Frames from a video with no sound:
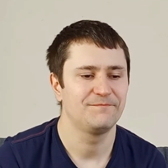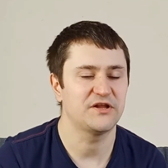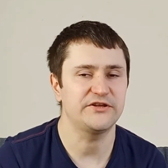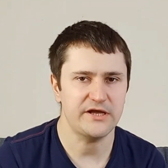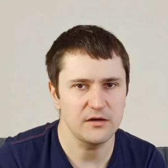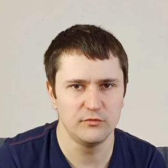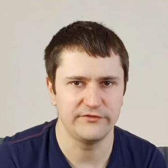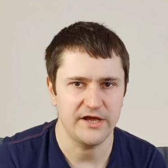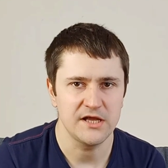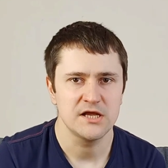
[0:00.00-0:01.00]
No tak jak
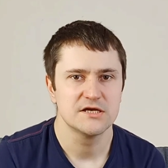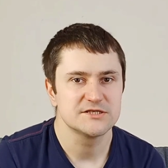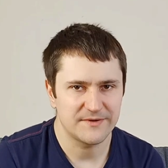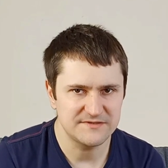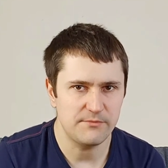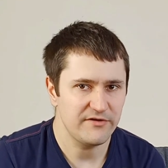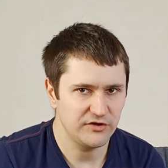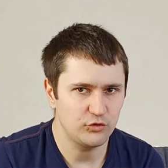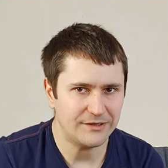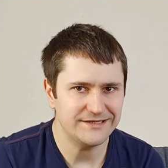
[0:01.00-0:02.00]
mówię, sprawdzamy
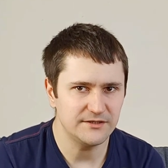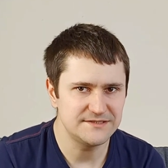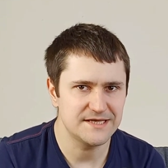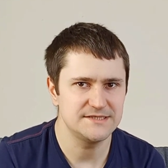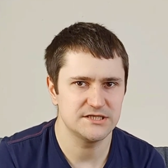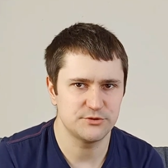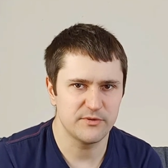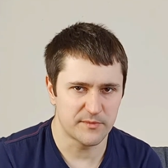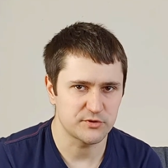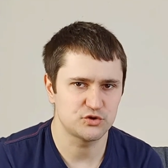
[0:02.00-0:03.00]
ewentualnie licencje,
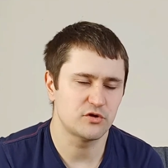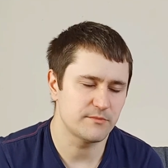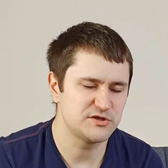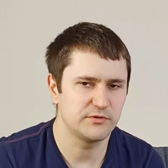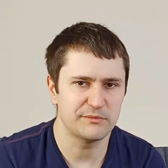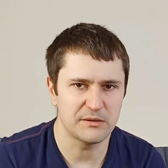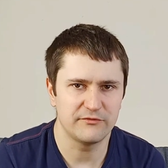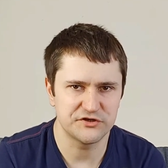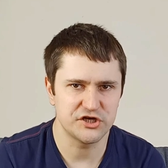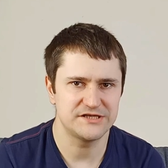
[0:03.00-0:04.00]
żeby po prostu nie mieć
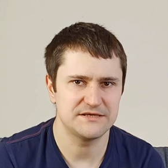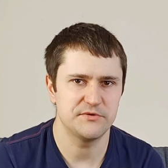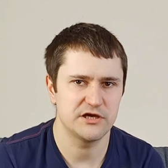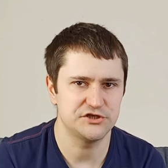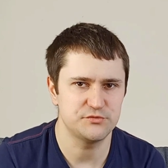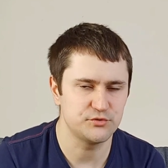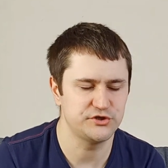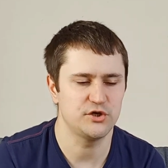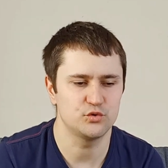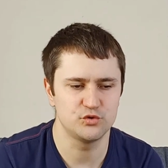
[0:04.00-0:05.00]
problemów, jeżeli chcemy je gdzieś
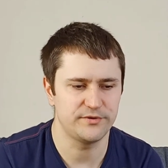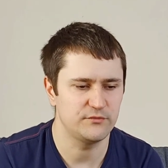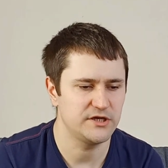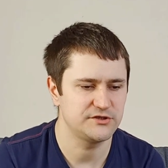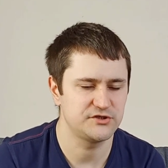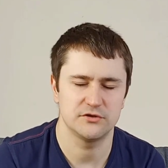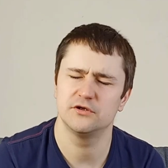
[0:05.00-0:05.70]
później uzupełniać,